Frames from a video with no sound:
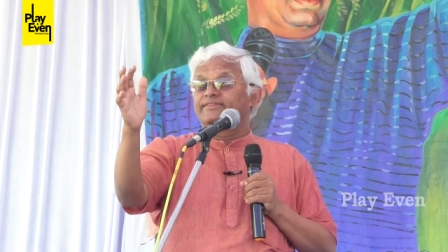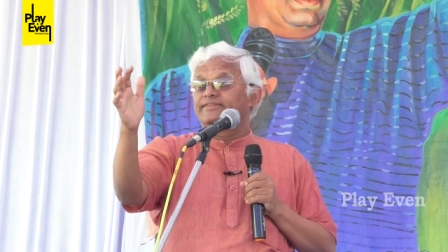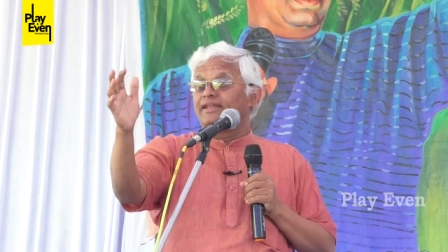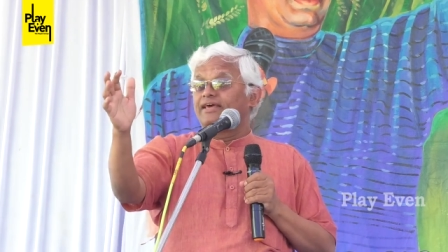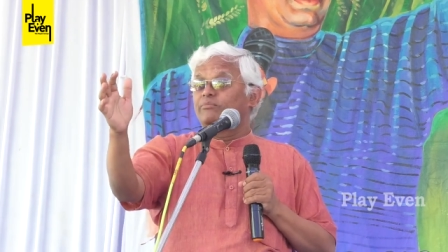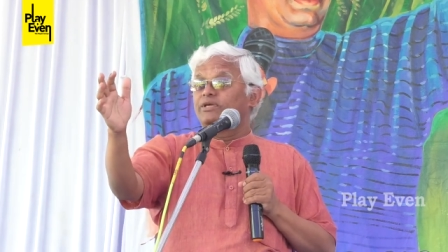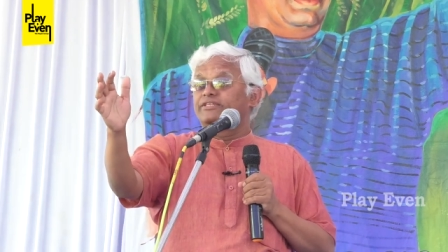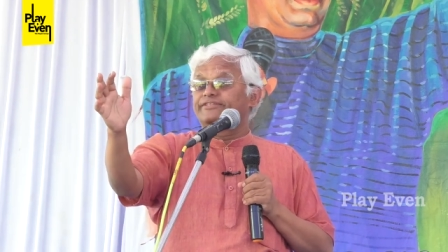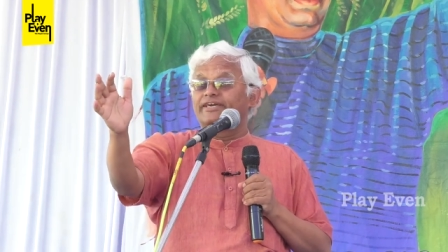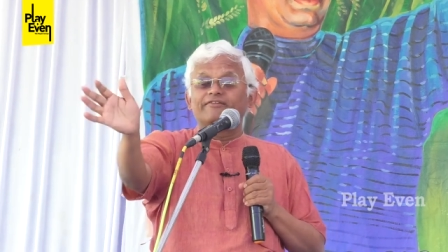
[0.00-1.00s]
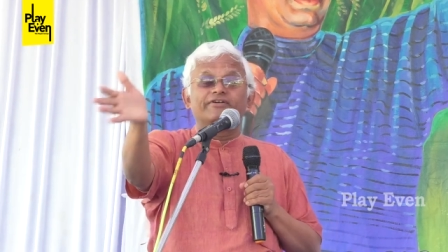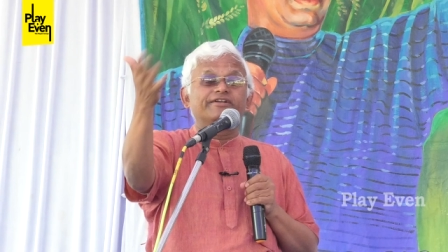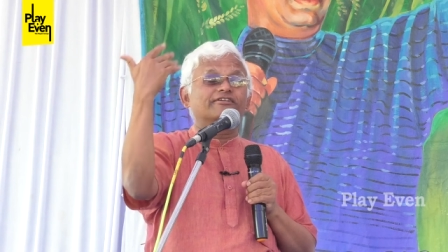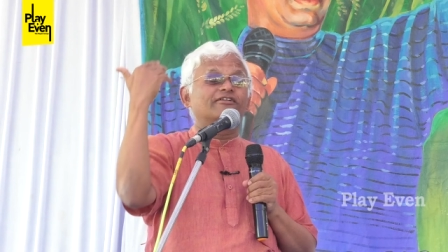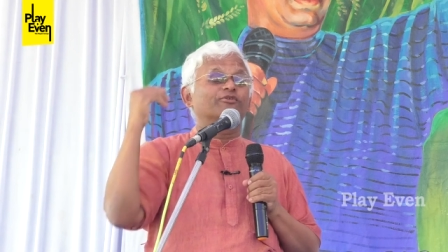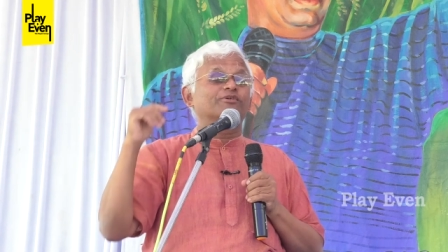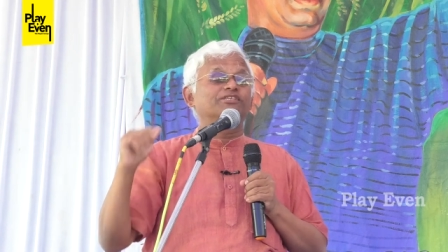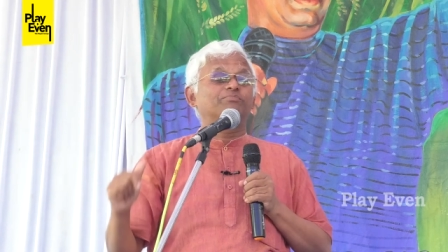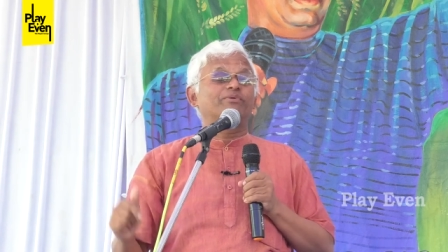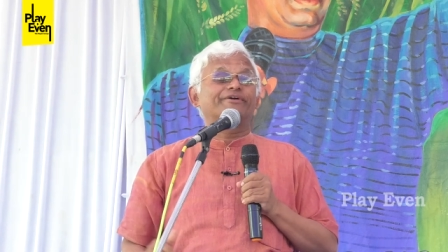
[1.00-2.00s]
తలల మీద తెల్ల వెంట్రుకల
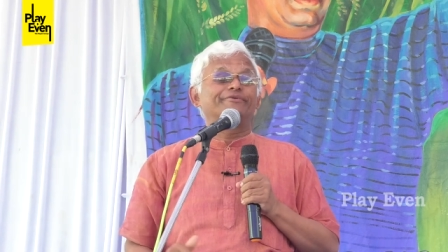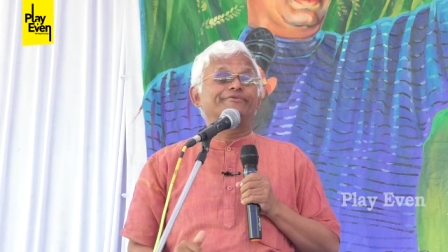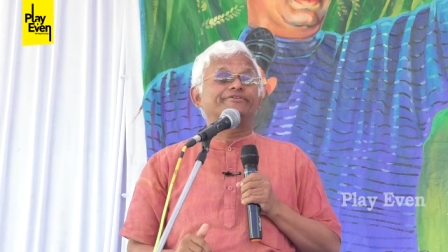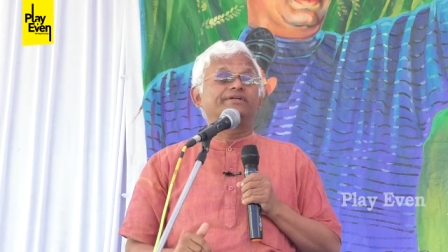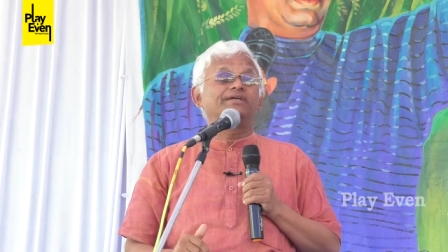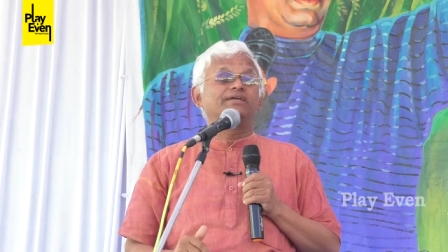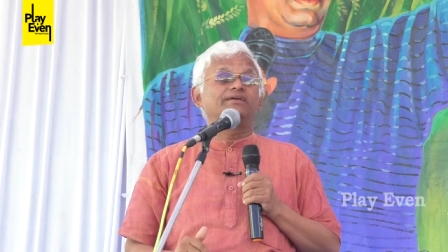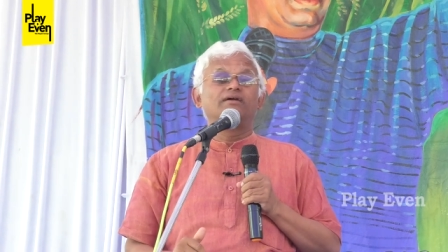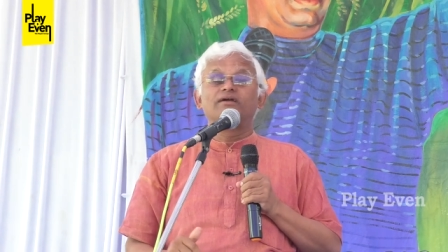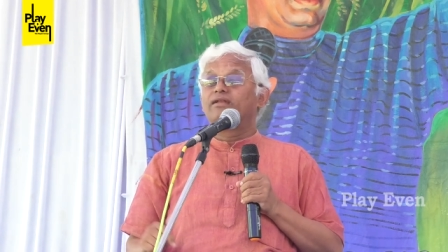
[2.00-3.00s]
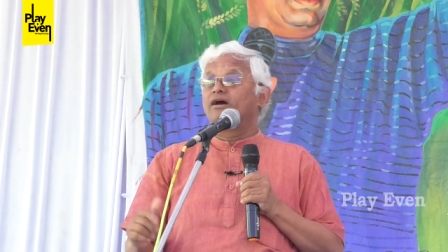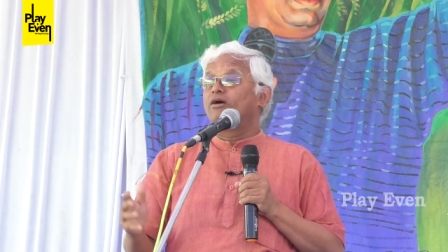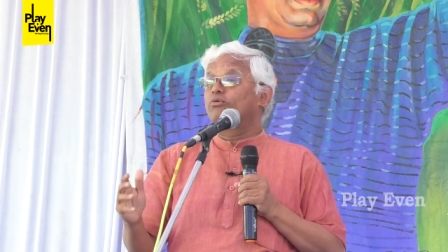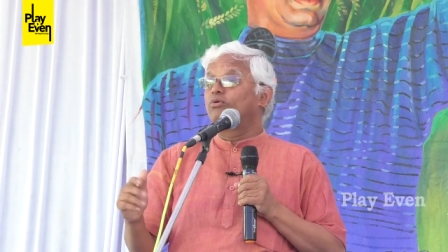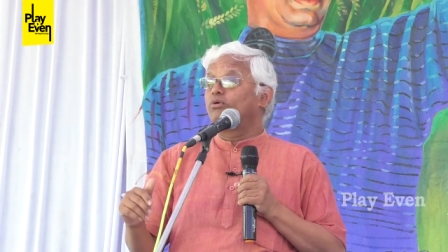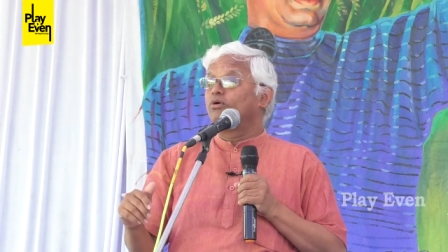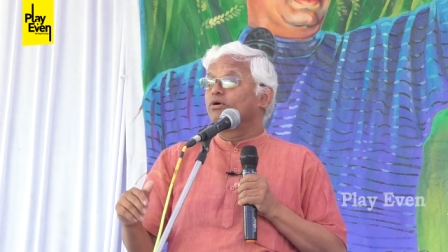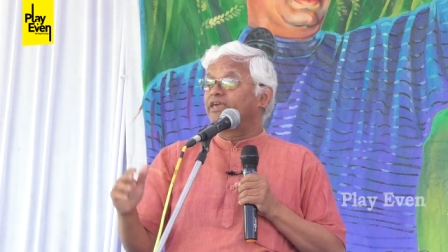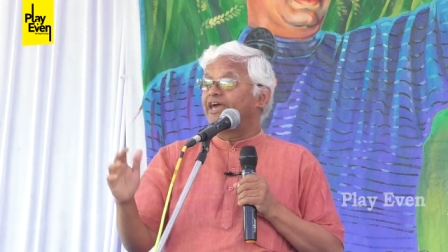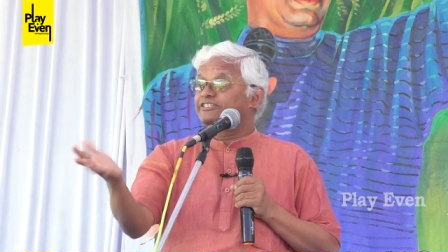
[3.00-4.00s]
గురించి పక్కన ఉంచండి నాకు
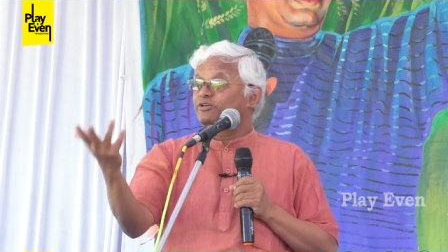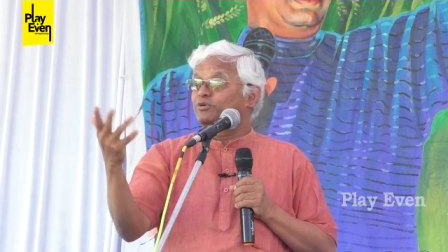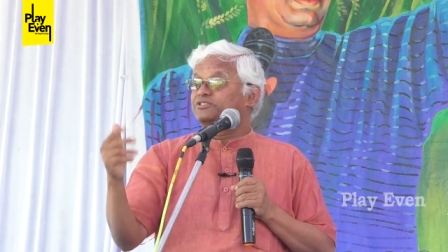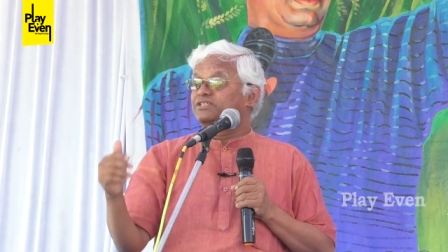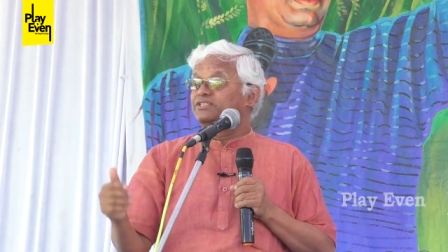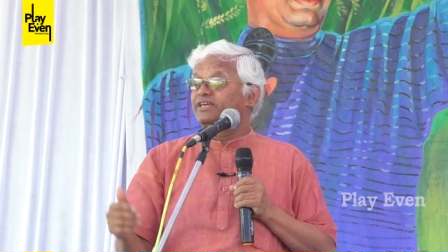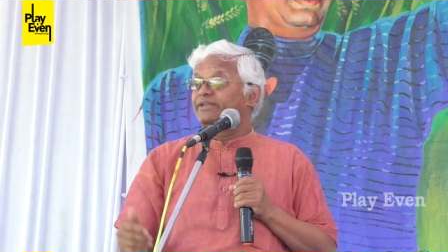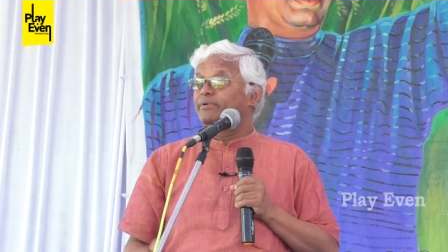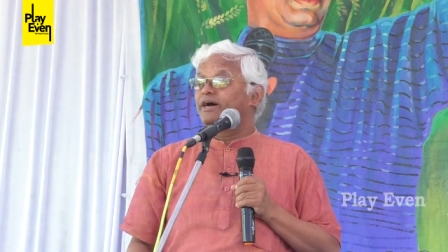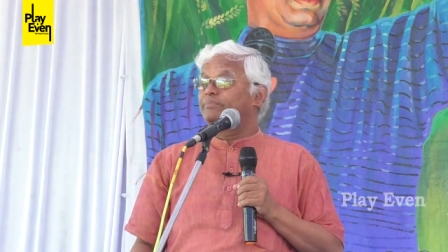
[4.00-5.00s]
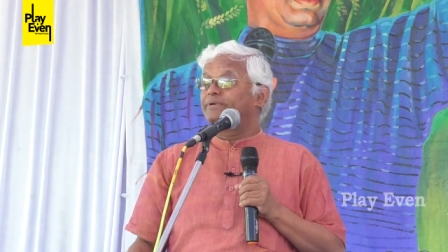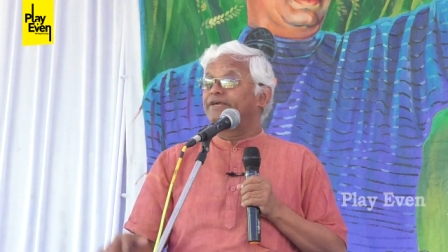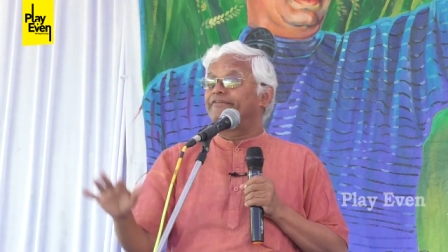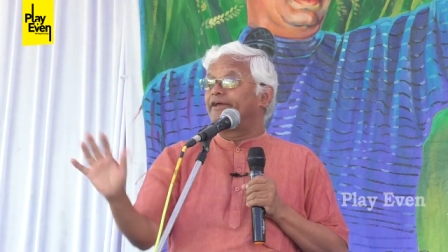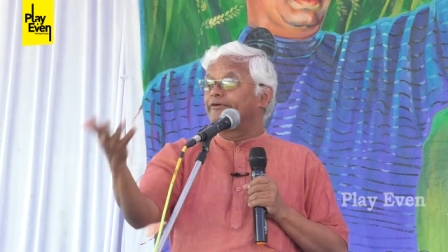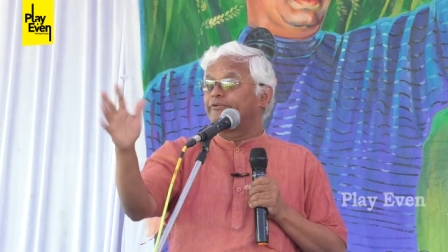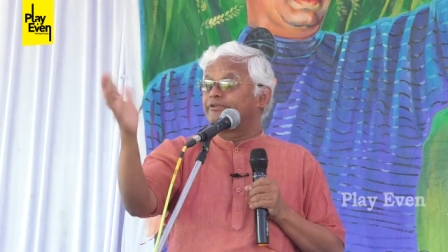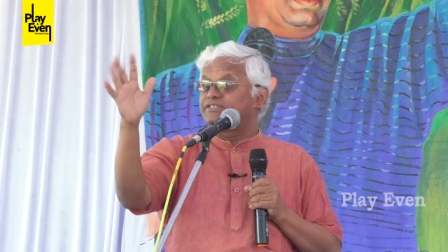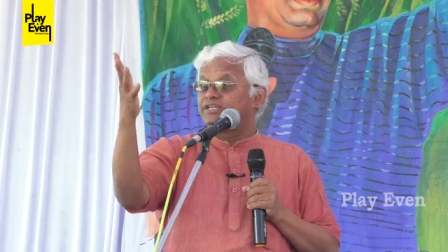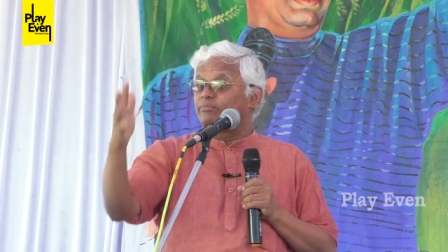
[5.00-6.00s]
క్యాన్సర్ వచ్చింది అని బాధపడే వాళ్ళ
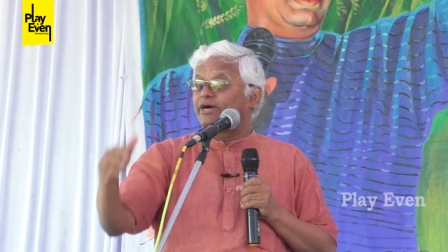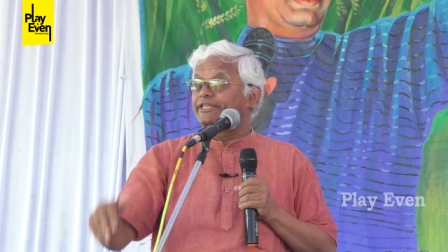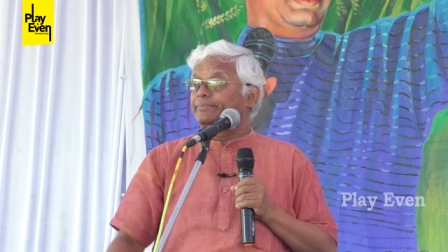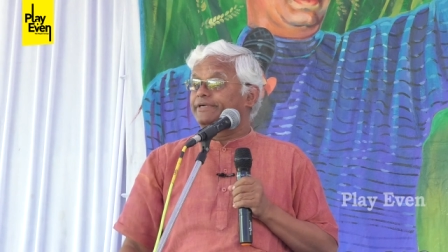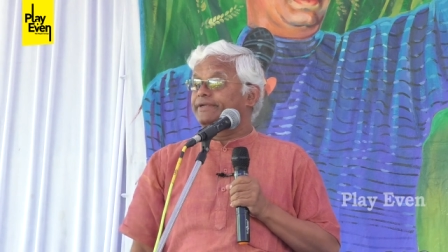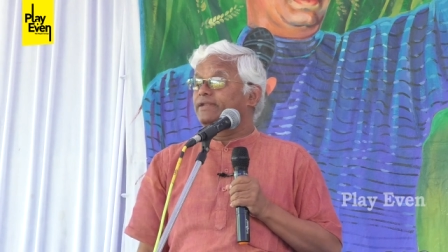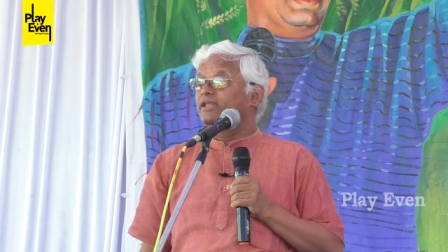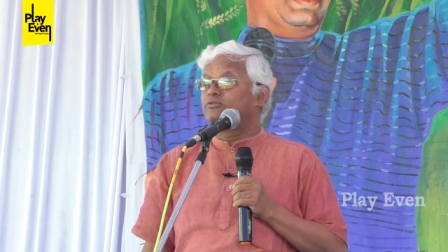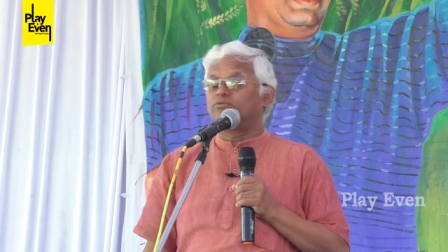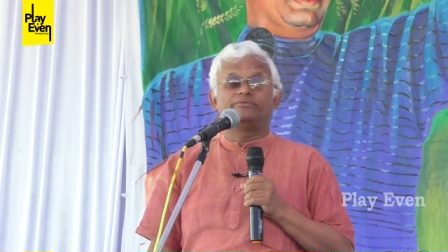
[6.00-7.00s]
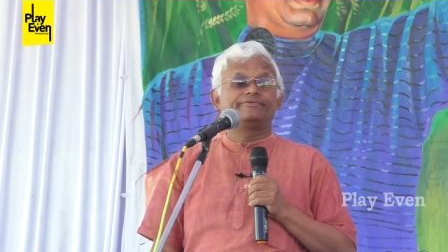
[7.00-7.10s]
గురించి నేను బాధపడటం లేదు